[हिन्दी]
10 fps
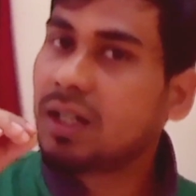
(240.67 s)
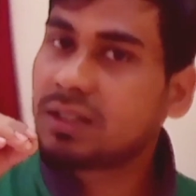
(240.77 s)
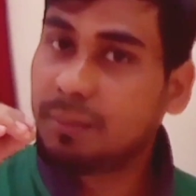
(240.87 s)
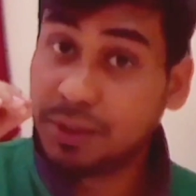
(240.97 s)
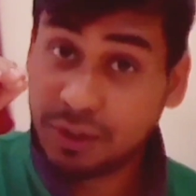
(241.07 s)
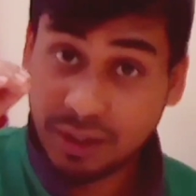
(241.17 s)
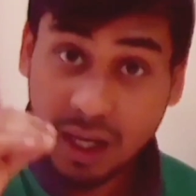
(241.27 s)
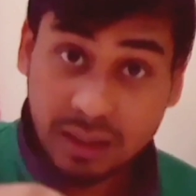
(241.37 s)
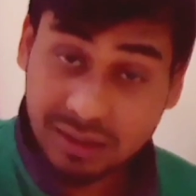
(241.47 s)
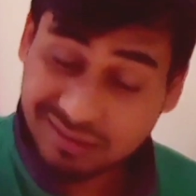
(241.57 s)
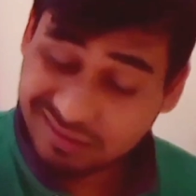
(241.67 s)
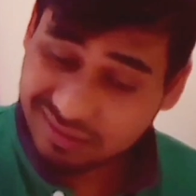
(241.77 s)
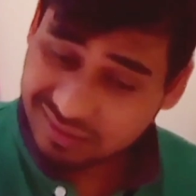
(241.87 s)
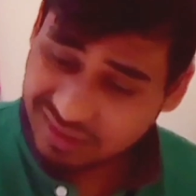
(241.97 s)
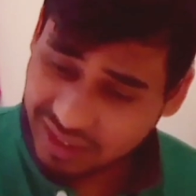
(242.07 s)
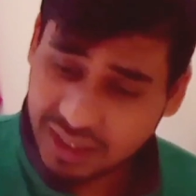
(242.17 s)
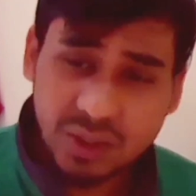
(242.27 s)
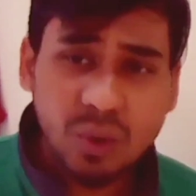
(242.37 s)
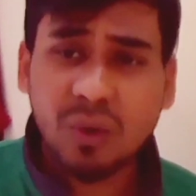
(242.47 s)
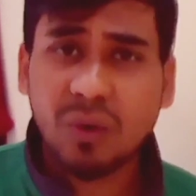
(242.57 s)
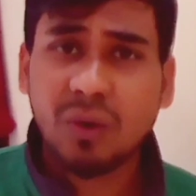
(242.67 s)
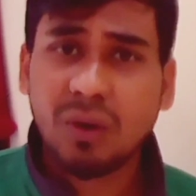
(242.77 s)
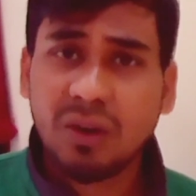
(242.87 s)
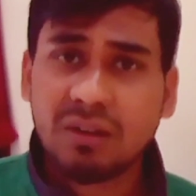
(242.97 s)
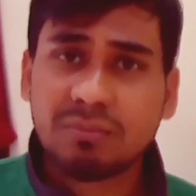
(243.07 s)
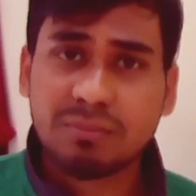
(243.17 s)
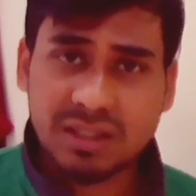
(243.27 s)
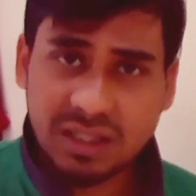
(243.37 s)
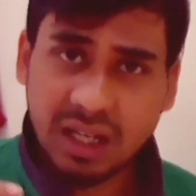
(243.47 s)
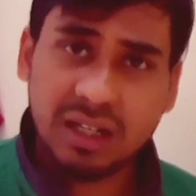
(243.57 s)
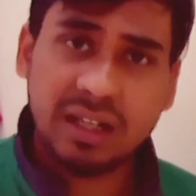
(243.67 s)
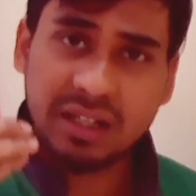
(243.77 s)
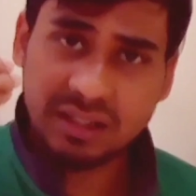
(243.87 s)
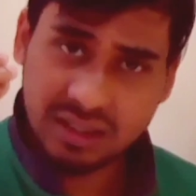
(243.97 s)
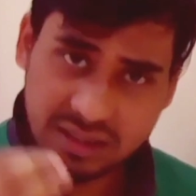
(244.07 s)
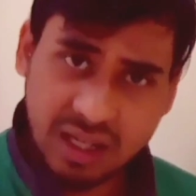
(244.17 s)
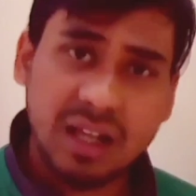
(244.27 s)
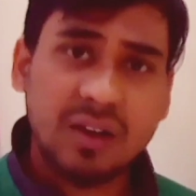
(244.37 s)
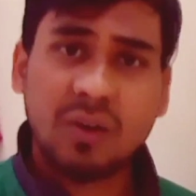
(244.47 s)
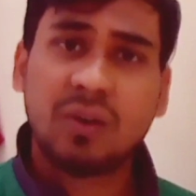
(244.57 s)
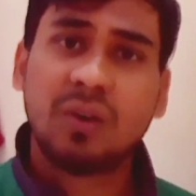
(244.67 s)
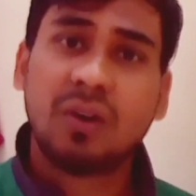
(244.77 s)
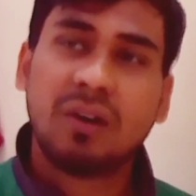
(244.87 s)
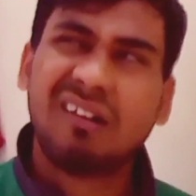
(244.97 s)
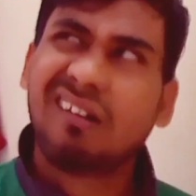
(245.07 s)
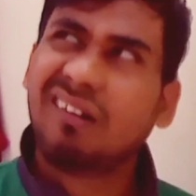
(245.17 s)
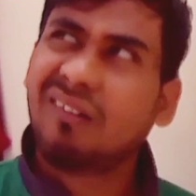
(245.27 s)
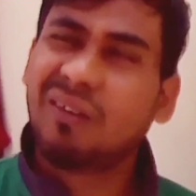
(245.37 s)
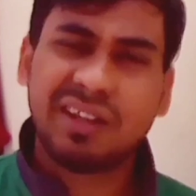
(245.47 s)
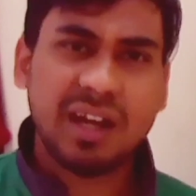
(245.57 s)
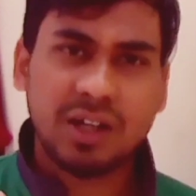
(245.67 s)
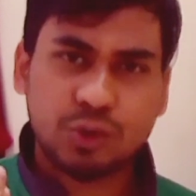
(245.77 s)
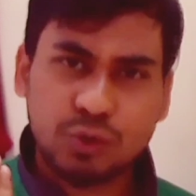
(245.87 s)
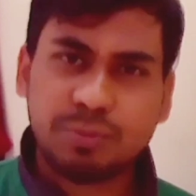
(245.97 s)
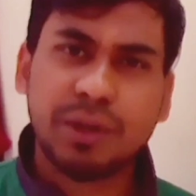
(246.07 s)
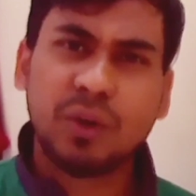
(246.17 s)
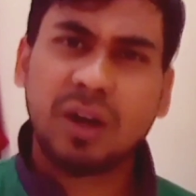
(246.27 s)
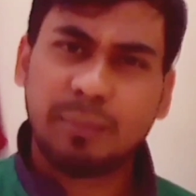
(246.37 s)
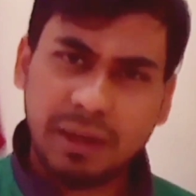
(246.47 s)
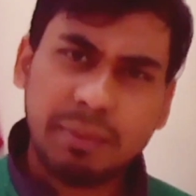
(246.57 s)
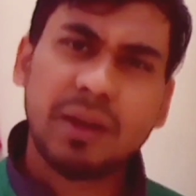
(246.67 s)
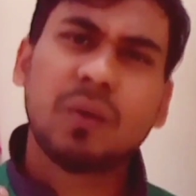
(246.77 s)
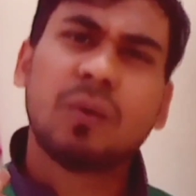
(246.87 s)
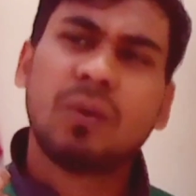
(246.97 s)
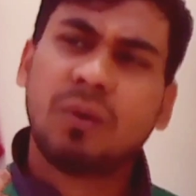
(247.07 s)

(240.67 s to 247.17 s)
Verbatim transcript: आज का वीडियो यहाँ तक रहने दो बस कल के लिए इंतज़ार करो और क्या शूज़ पहनो कपड़े पहनो